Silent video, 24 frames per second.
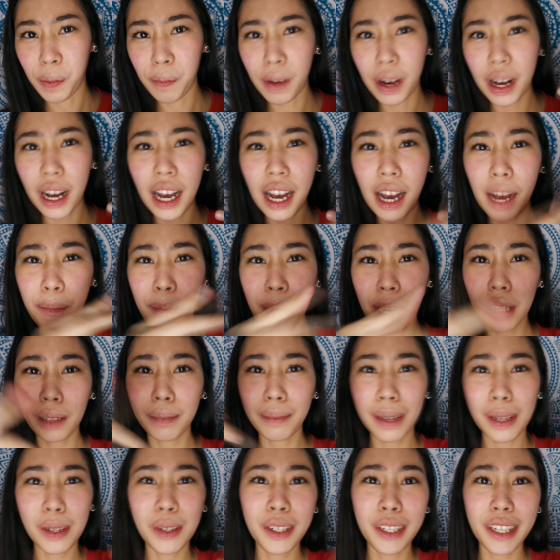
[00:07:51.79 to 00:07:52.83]
Mga
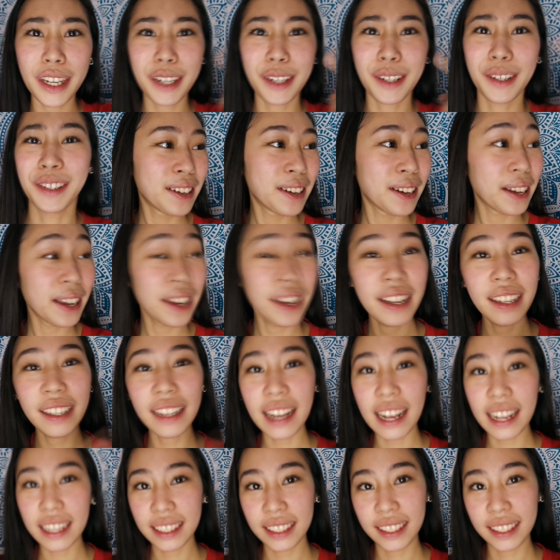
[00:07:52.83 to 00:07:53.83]
Petmalu dyan, oh. Ayun nga,